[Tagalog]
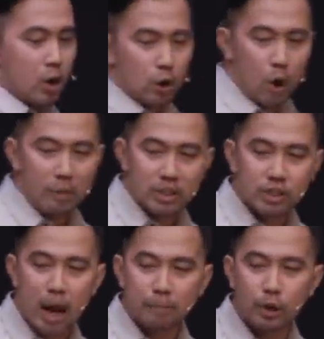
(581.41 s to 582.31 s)
Romans
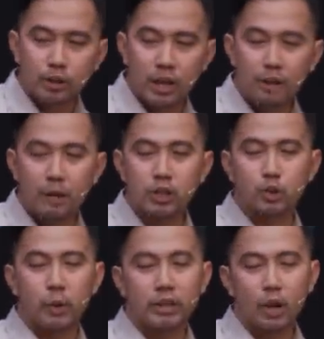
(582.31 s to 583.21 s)
chapter 3 verse
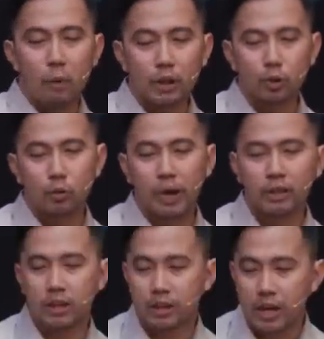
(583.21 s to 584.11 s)
21 to
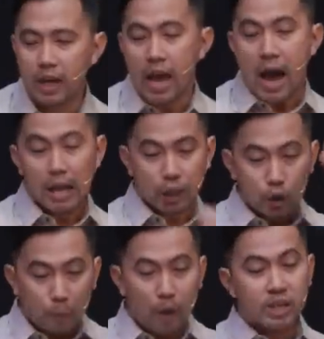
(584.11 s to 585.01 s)
23 at
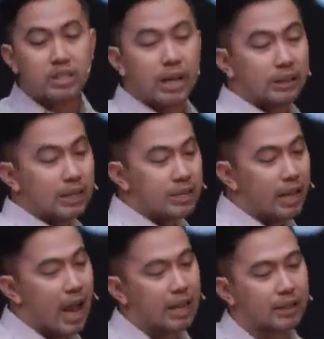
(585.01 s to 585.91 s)
ito po ay sikat na
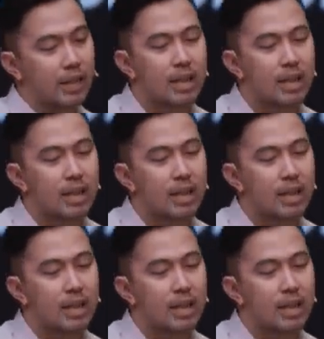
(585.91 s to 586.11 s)
sikat.